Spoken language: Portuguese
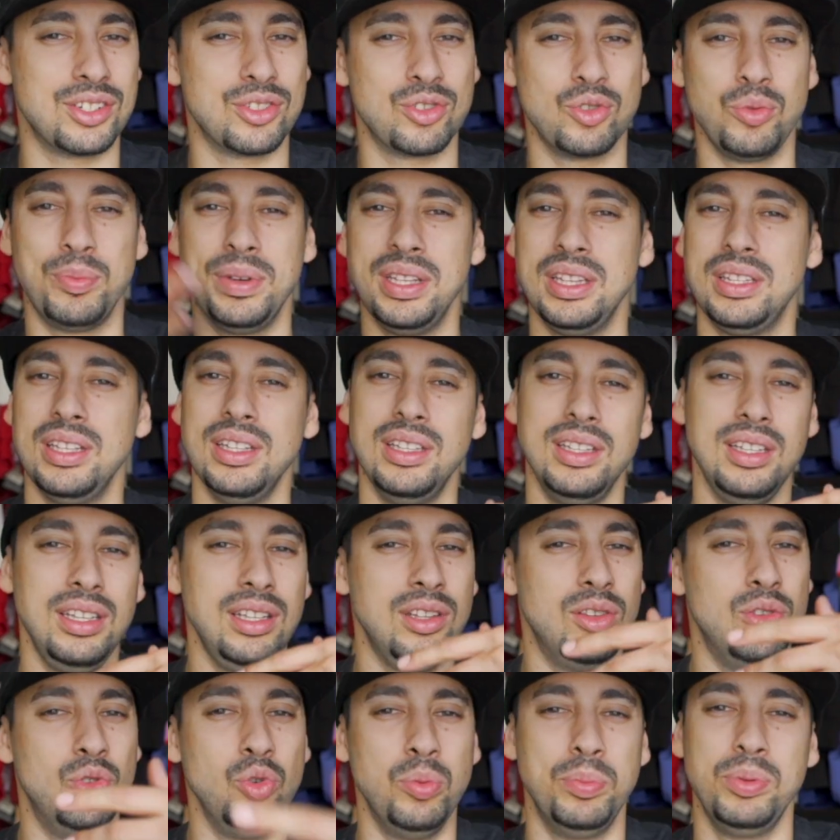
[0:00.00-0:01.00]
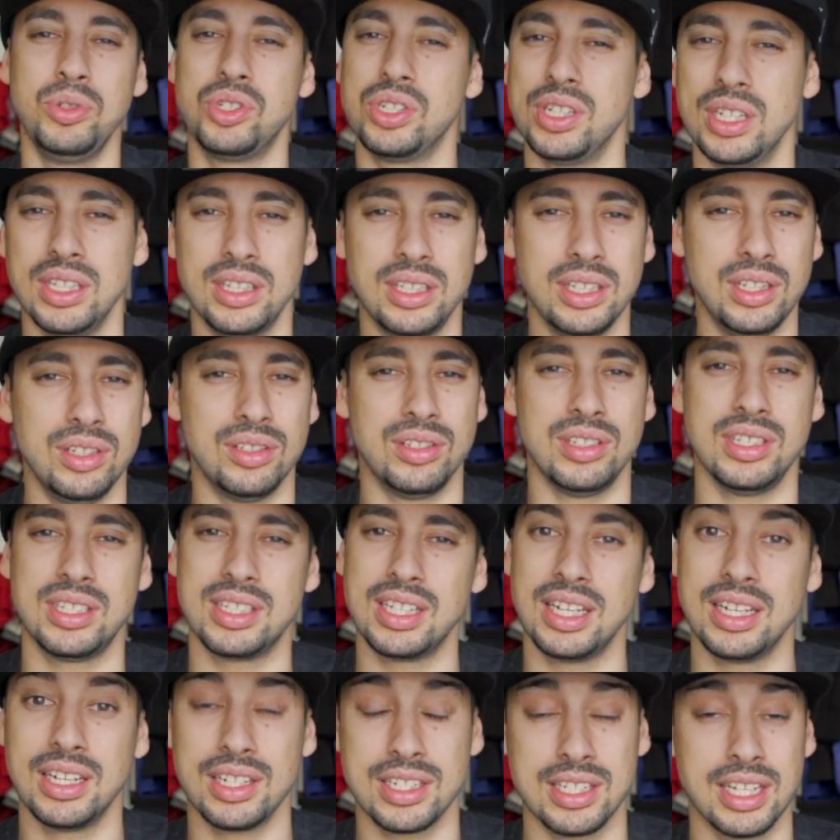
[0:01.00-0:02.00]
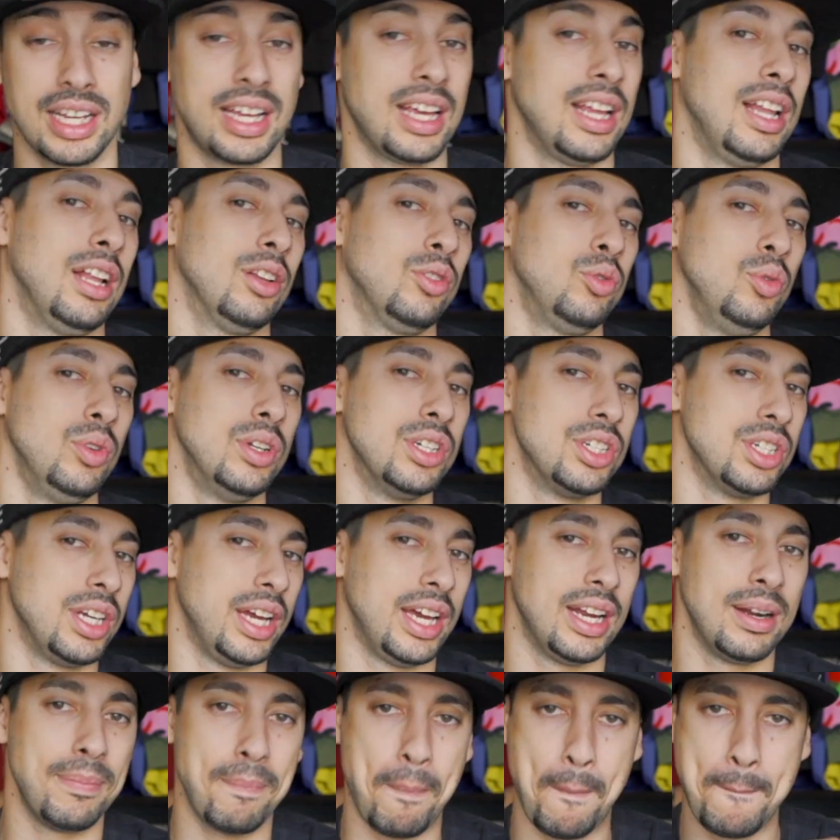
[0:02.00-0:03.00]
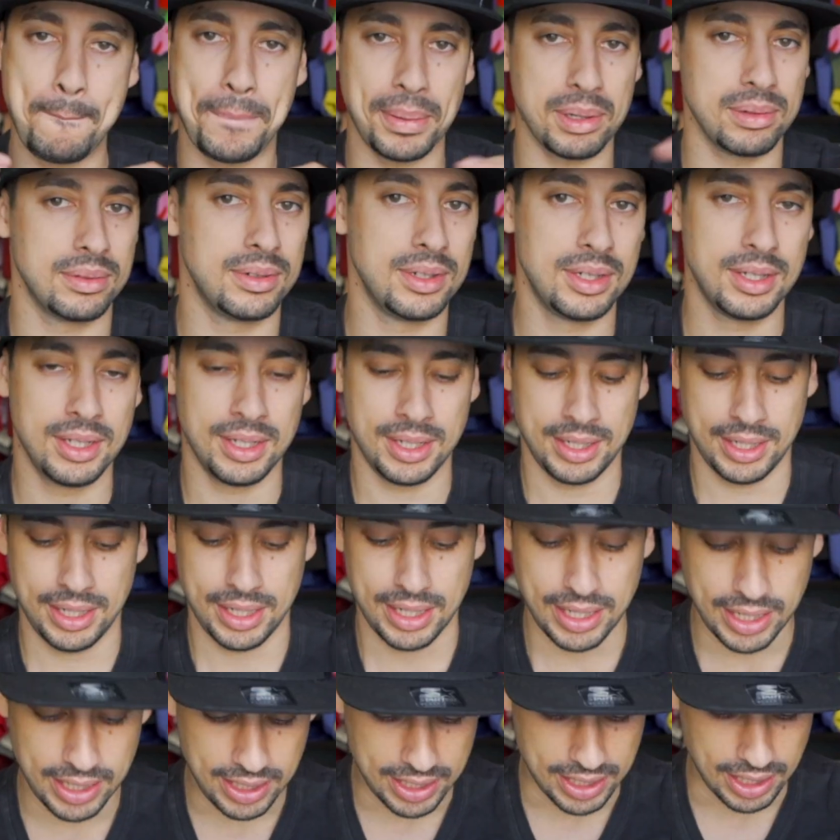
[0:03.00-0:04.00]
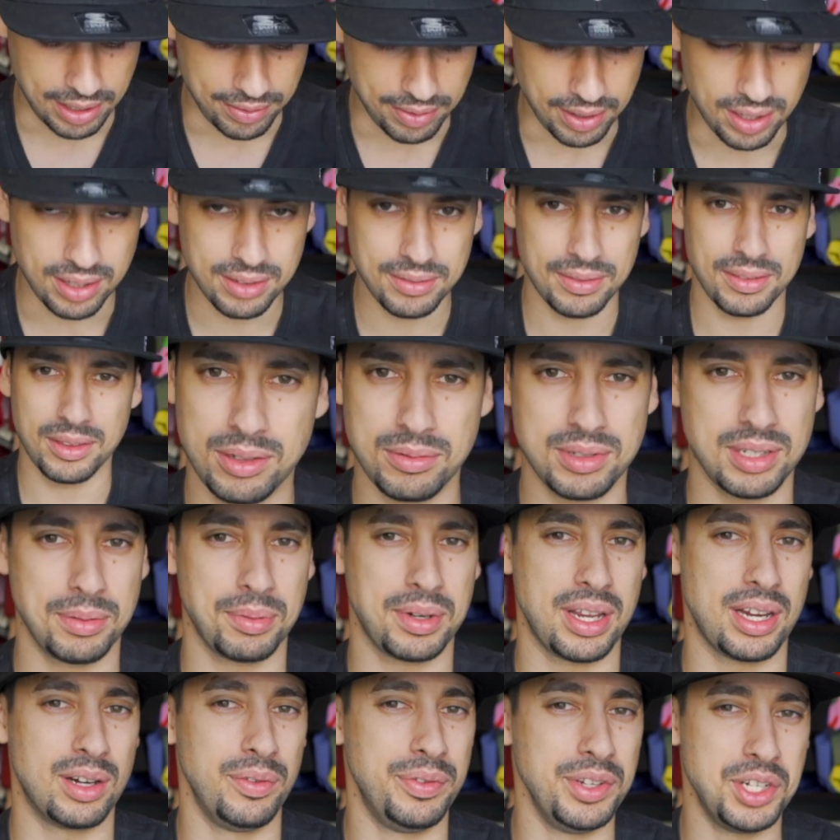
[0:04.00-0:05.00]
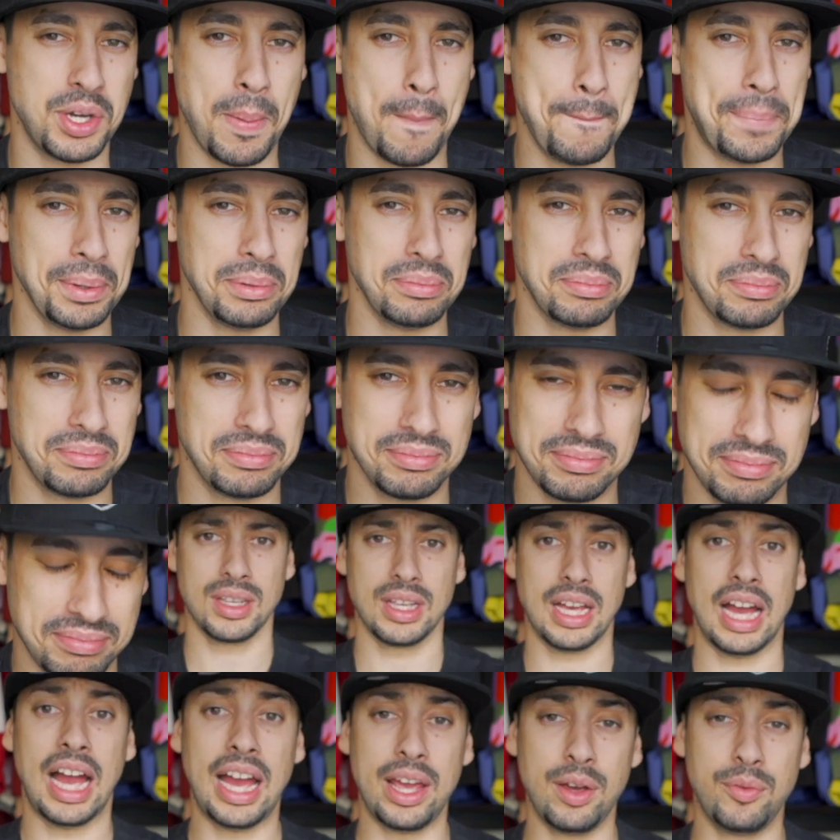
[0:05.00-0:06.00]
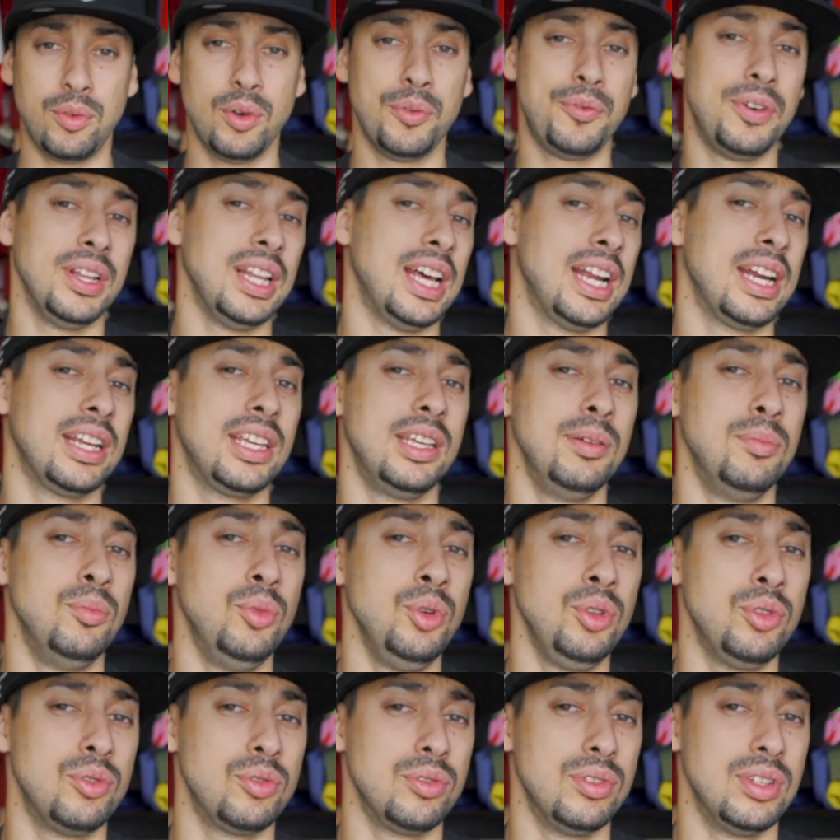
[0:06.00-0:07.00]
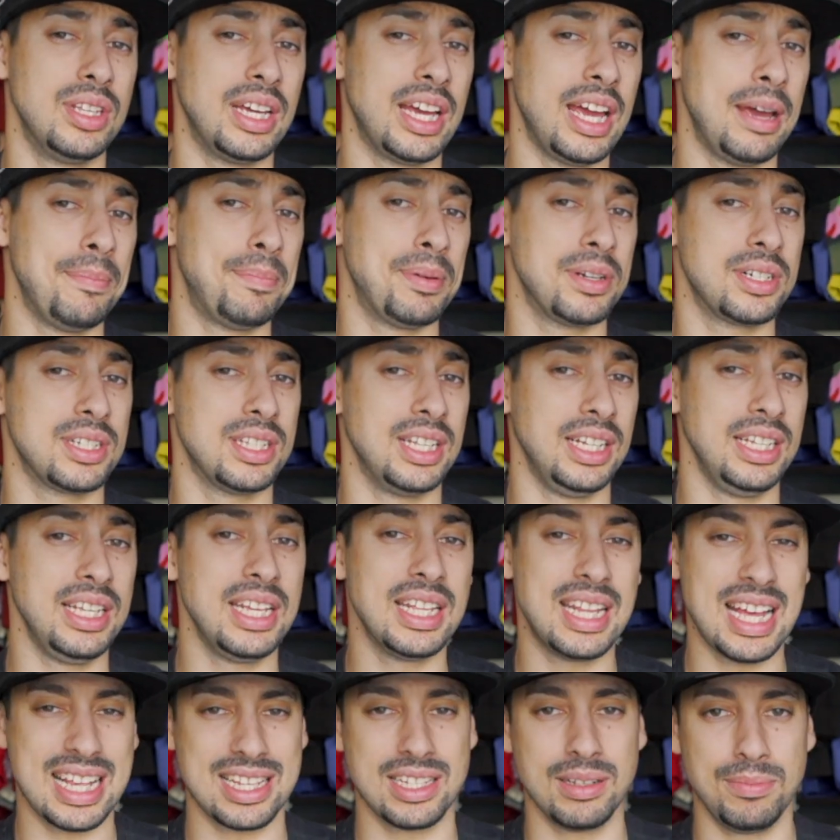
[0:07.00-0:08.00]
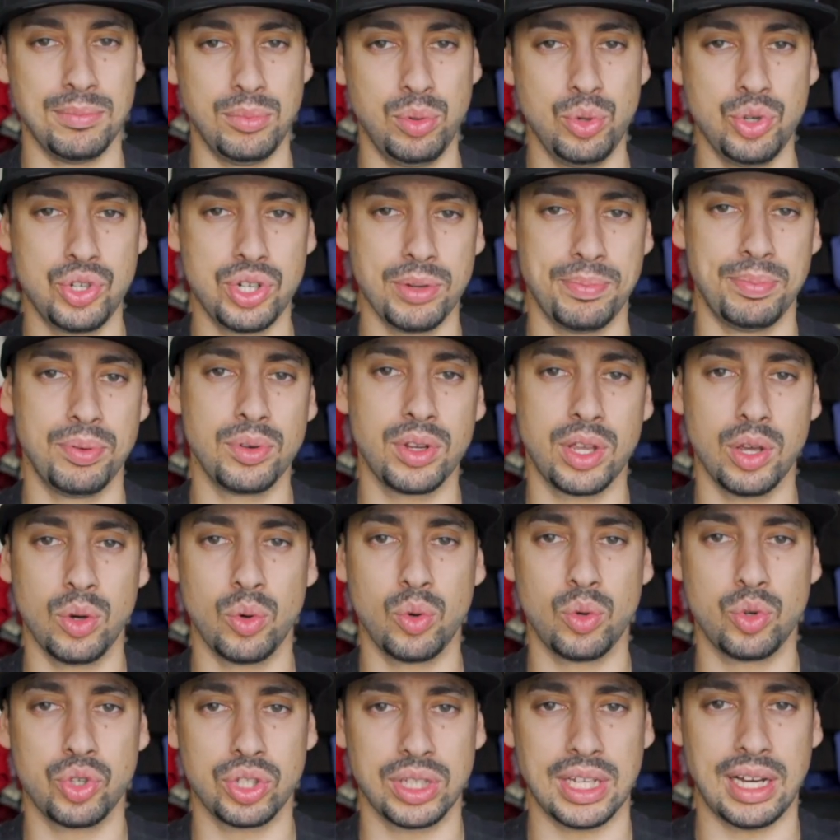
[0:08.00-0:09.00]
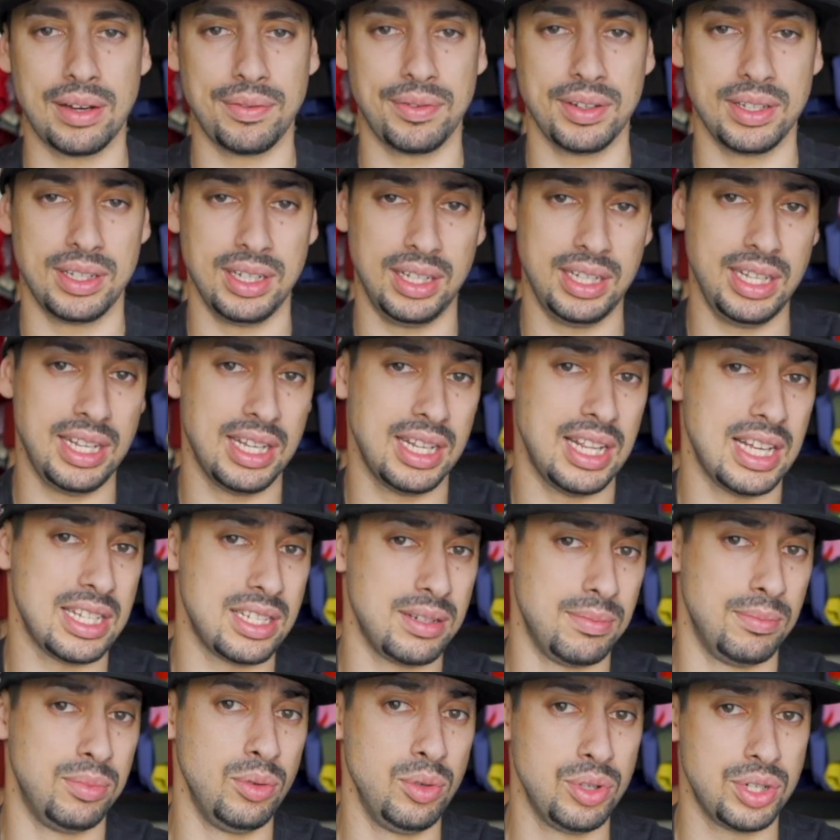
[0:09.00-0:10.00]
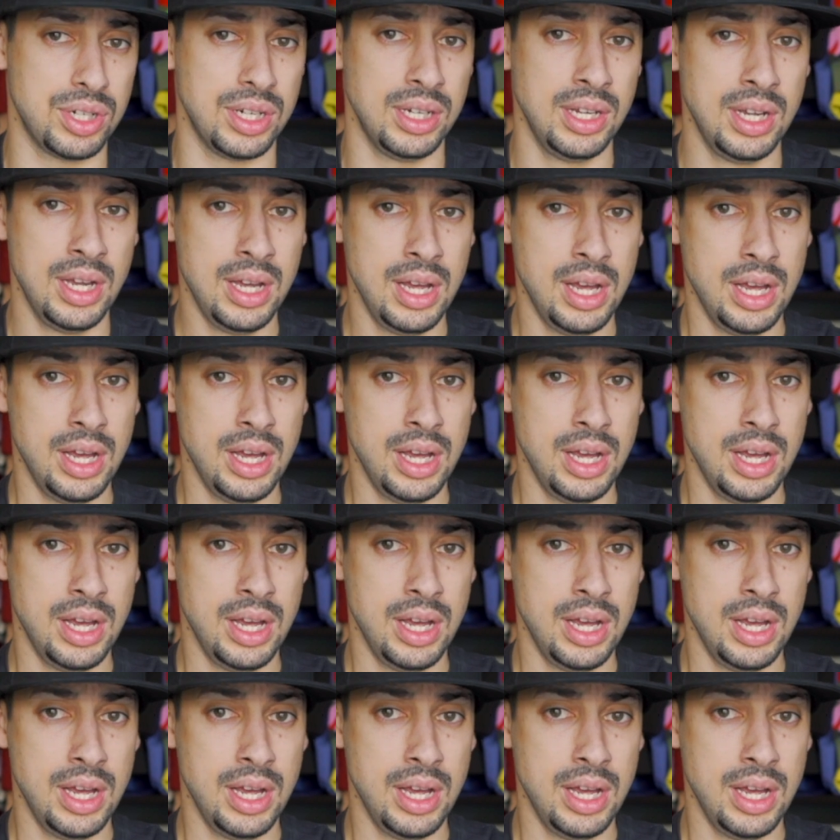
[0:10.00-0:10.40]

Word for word: subentendido, duplos sentidos e cenas naquela altura já era incrível. Não sei porque é que eu fiz. Ah, eu vou falar aqui muito de rappers da linha da Zambuja porque eu gostava da linha da Zambuja,